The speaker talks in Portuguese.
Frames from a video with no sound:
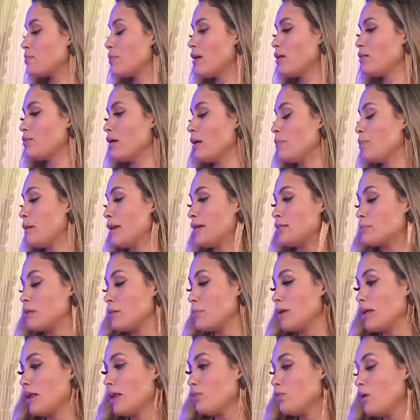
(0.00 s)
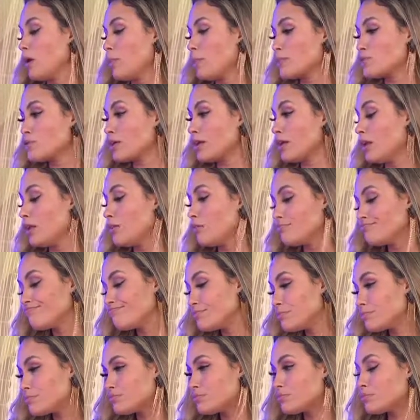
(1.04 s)
é, a Thaís pra mim, ela não era uma pessoa que ela não,
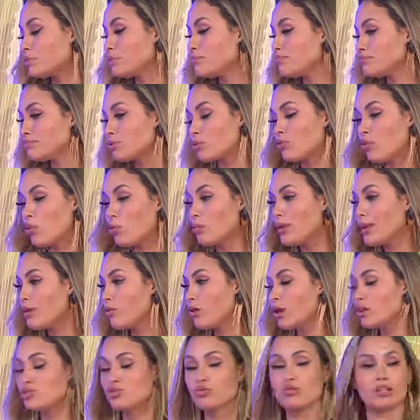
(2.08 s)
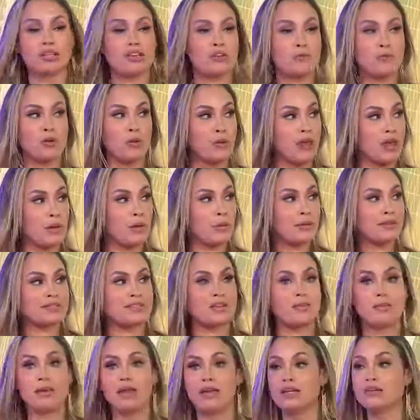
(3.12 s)
não, não, Comigo ela a gente nunca teve problema, mas
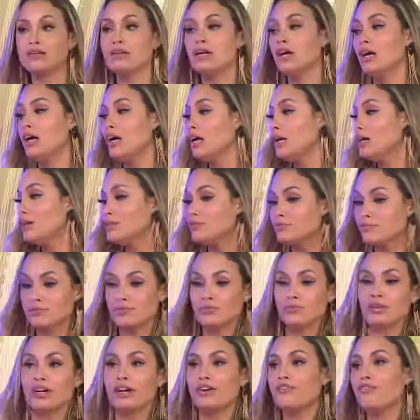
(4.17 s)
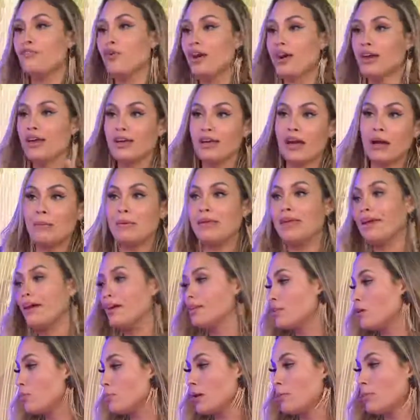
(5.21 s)
também nunca foi amiga.
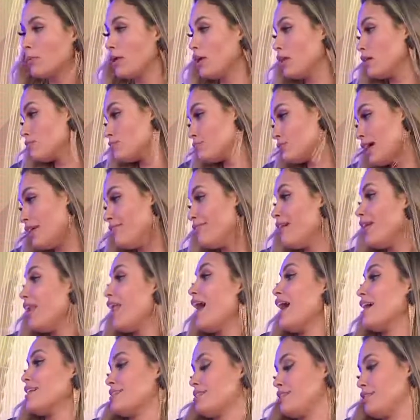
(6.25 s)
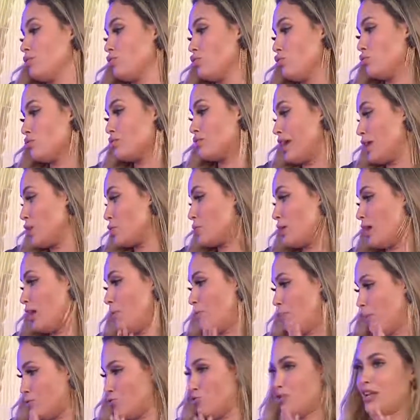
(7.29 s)
Então pra mim tava lá, assim. Eu dou um sete que ela
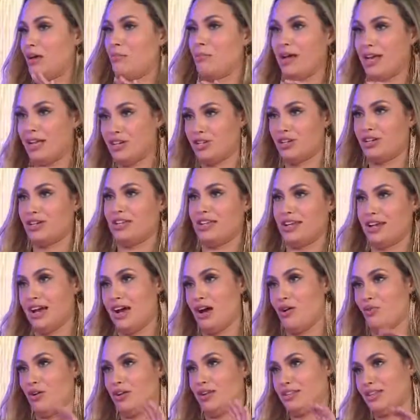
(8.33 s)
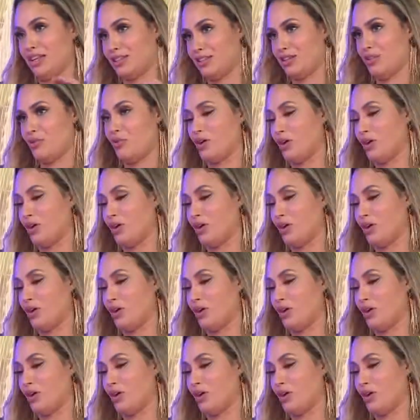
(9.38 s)
passou na média legal ali. Tá? Agora, por